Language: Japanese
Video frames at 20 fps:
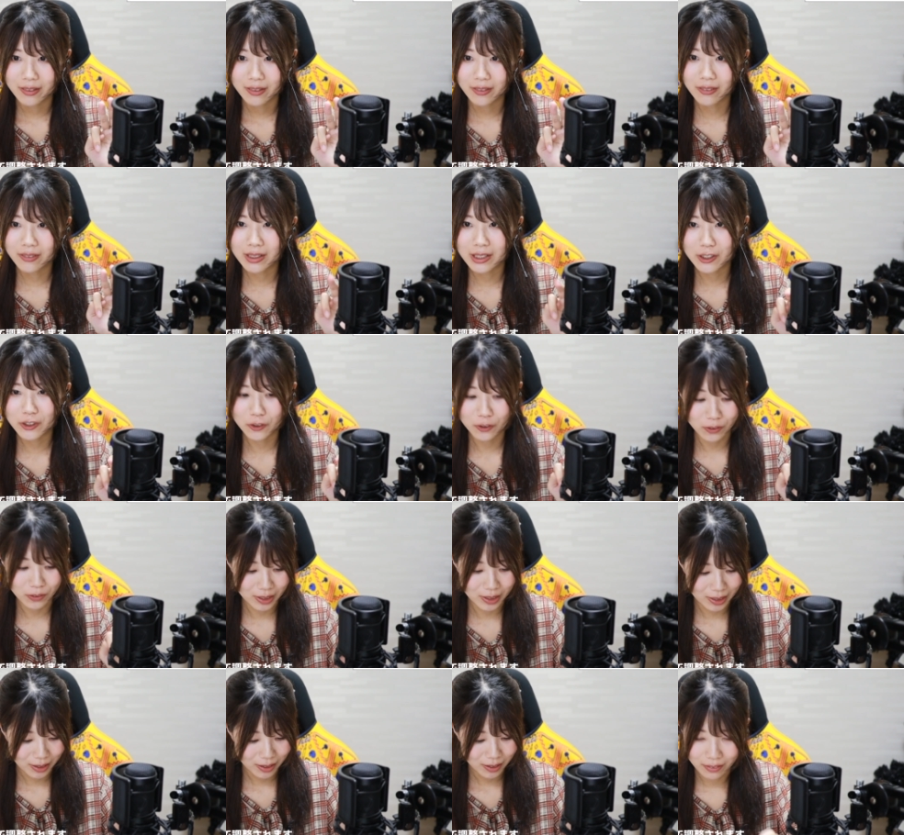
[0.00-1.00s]
の2種
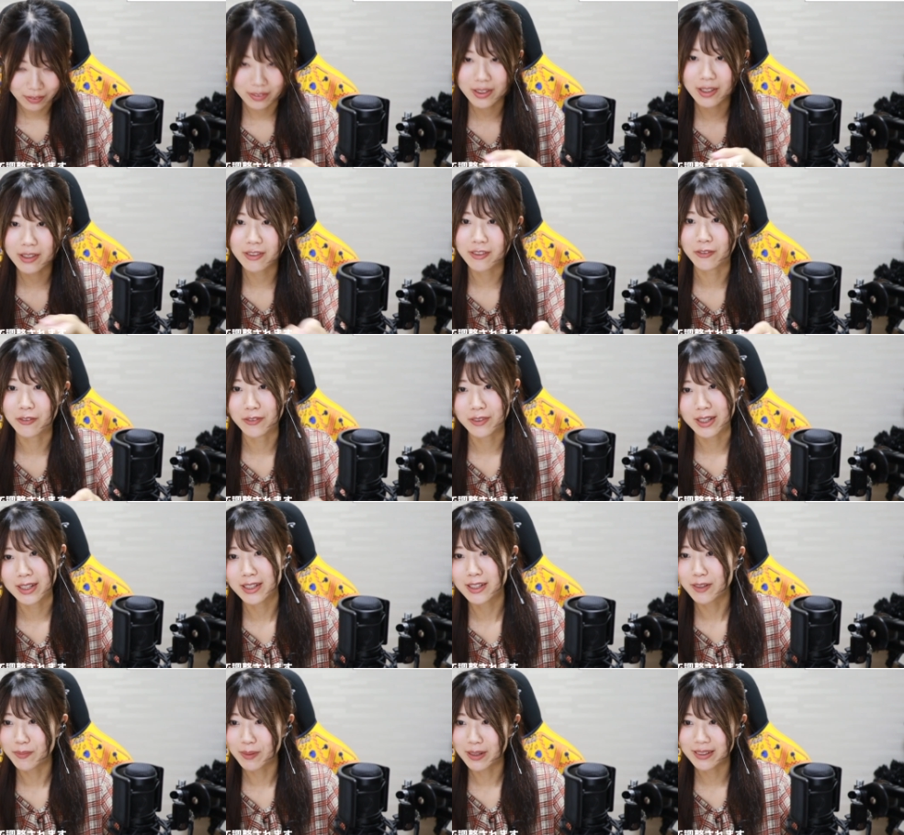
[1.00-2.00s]
類を挿すとこ
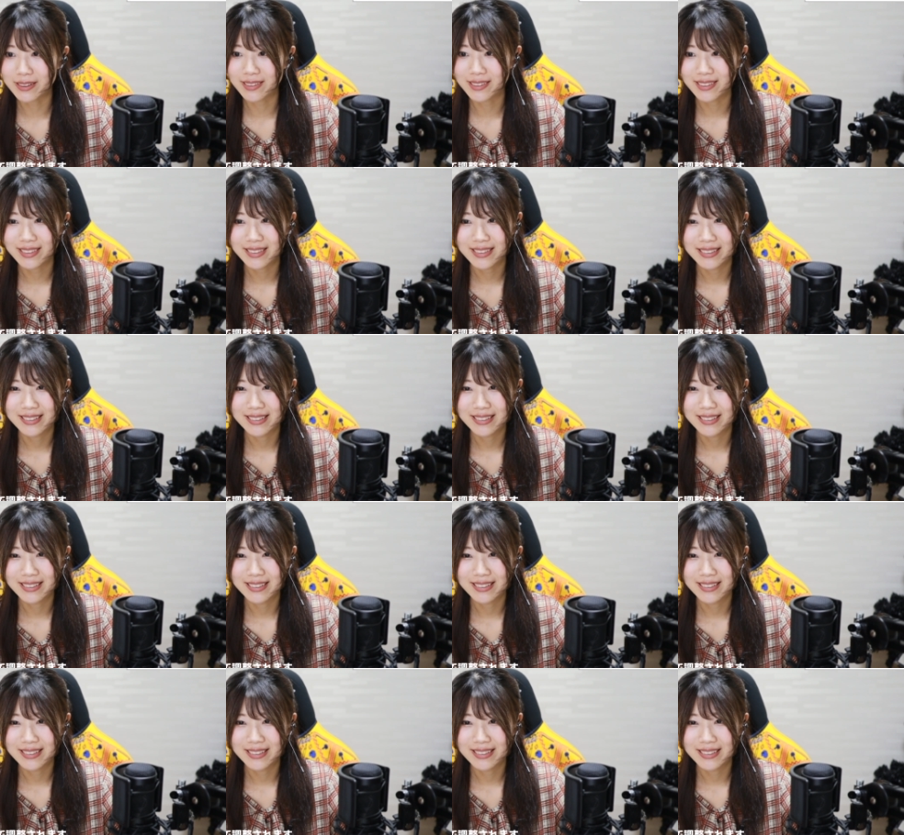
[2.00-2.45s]
挿してます。